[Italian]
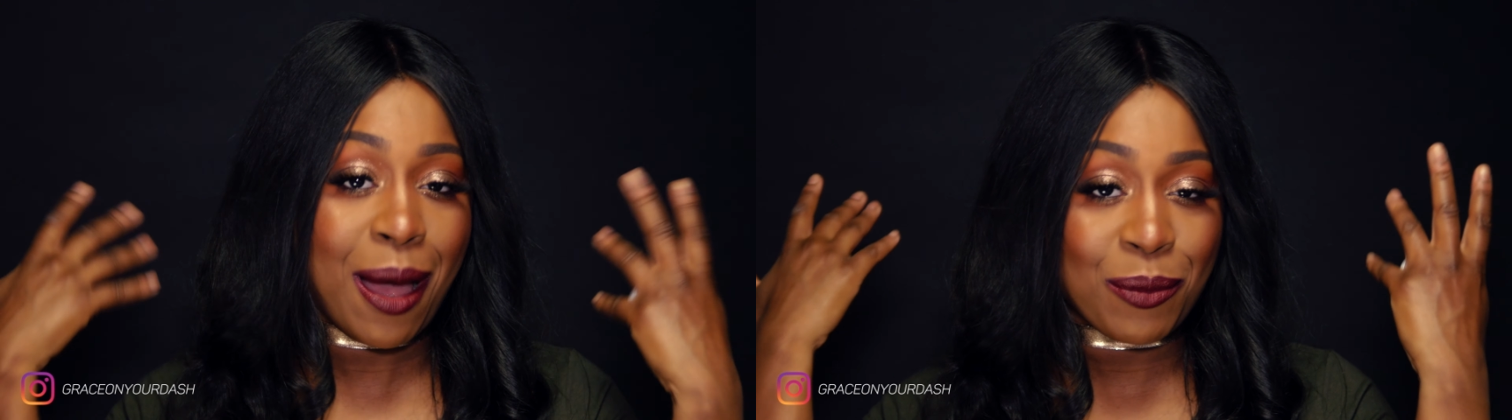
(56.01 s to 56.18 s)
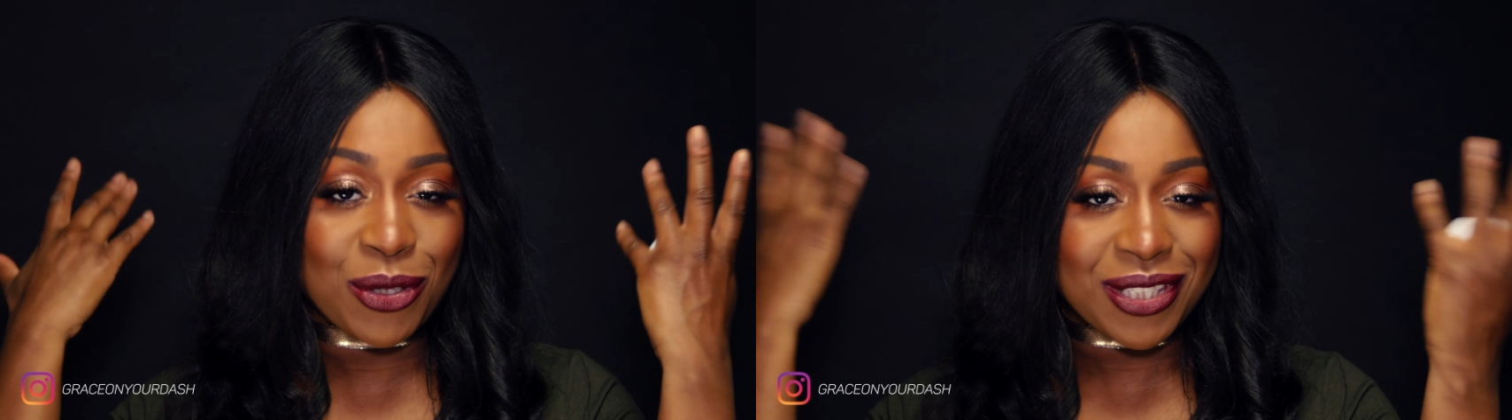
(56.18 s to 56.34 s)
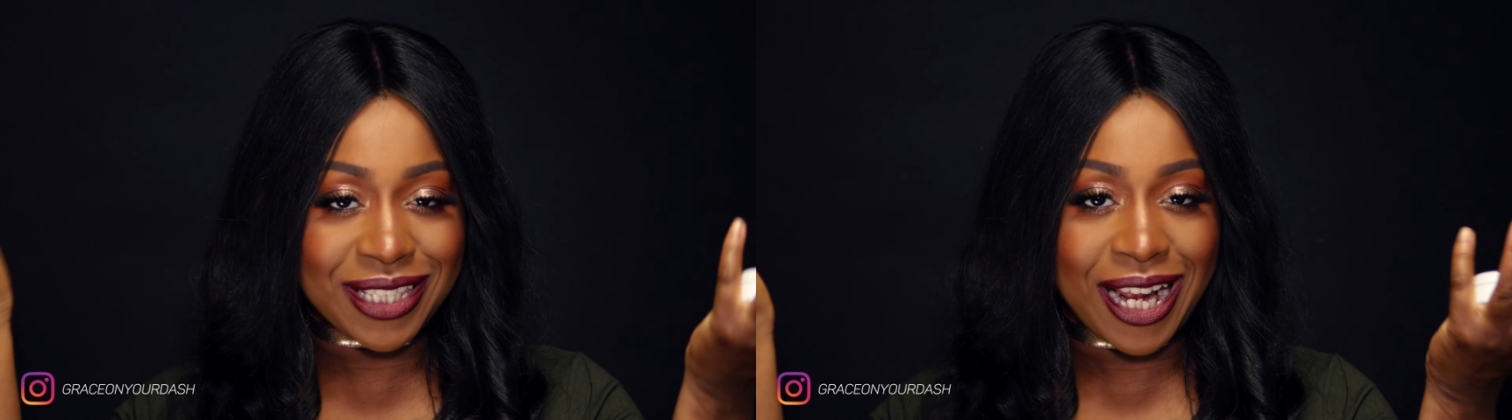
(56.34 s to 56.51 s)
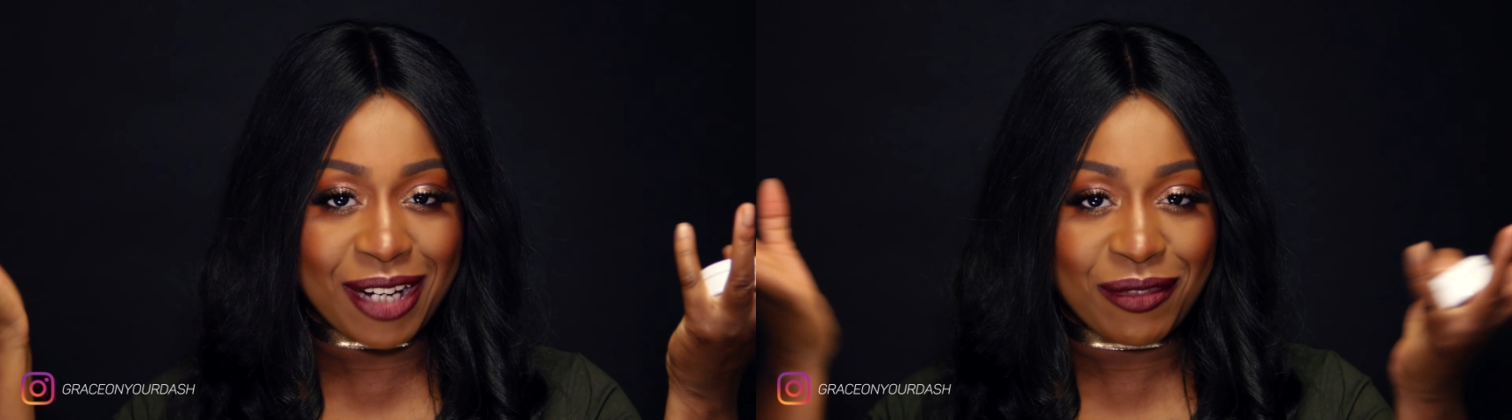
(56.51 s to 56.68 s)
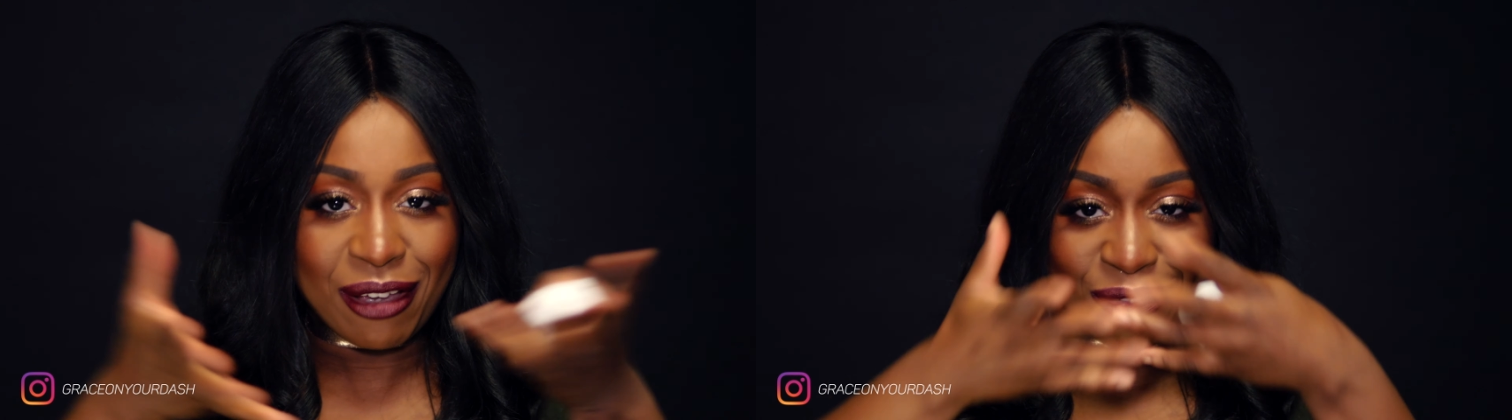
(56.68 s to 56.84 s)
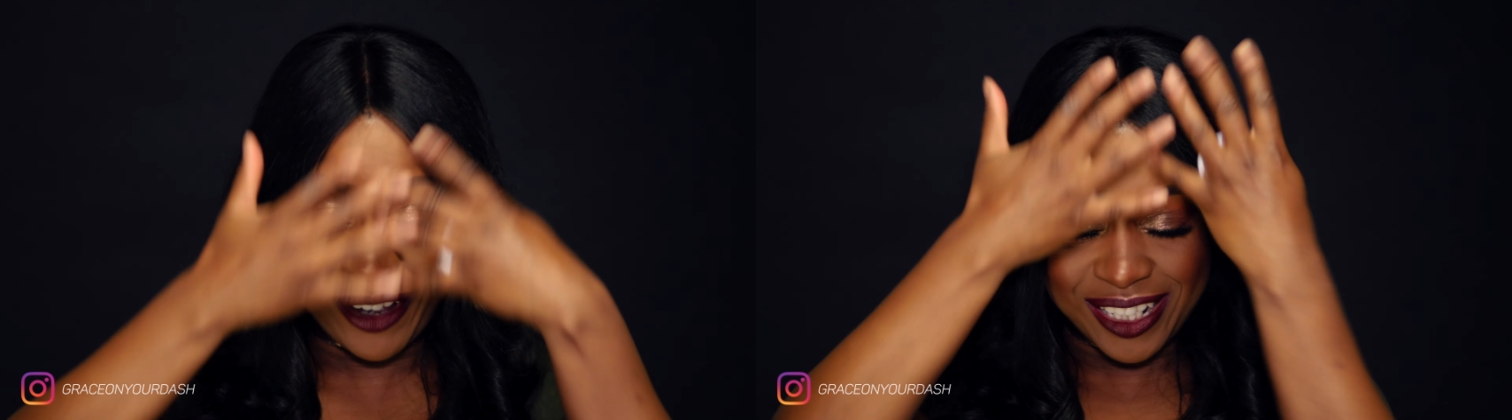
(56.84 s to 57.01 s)
a
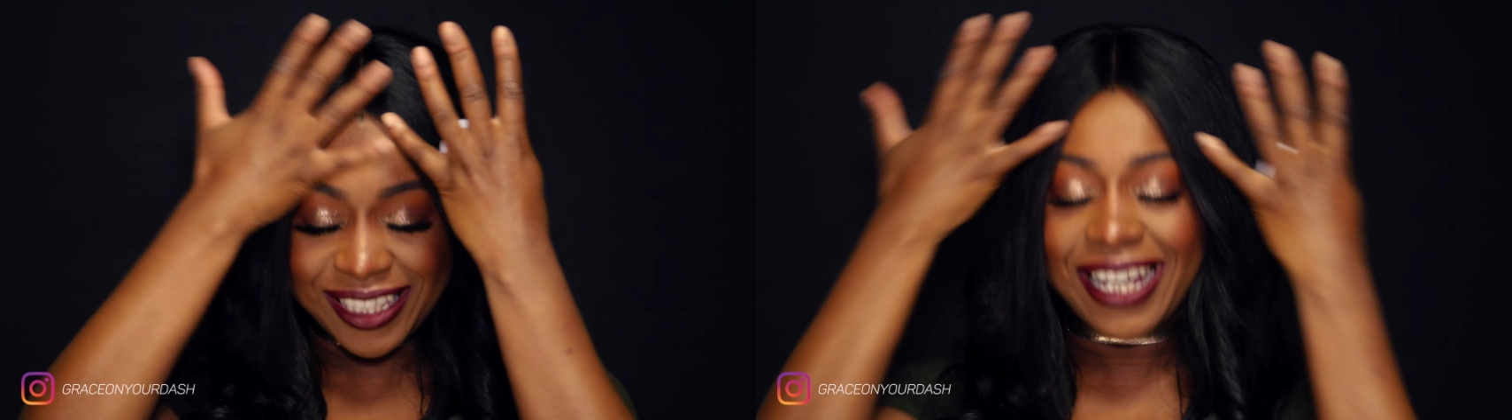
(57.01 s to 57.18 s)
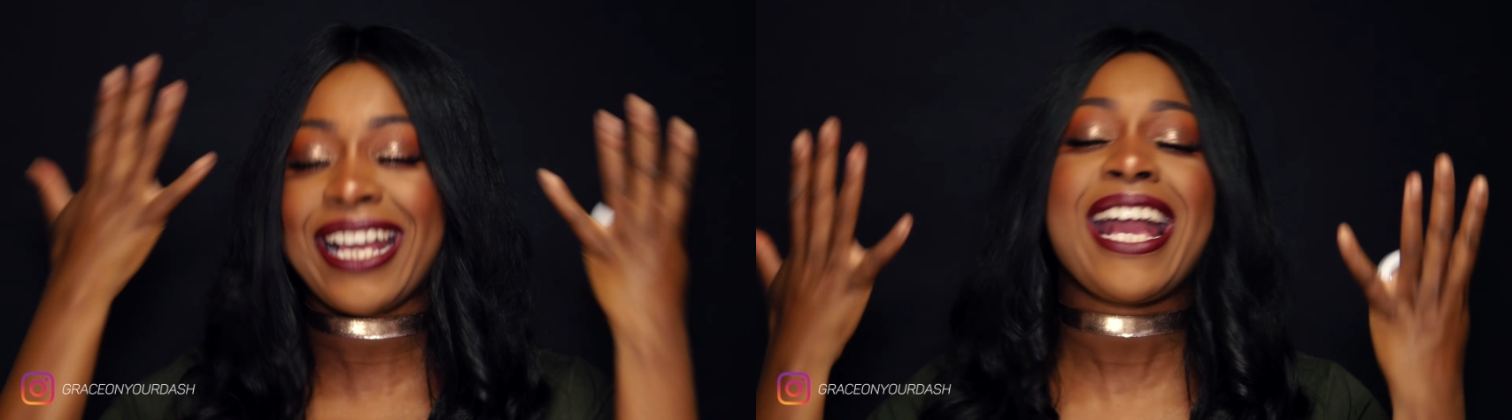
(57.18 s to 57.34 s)
mostrarvi a fare da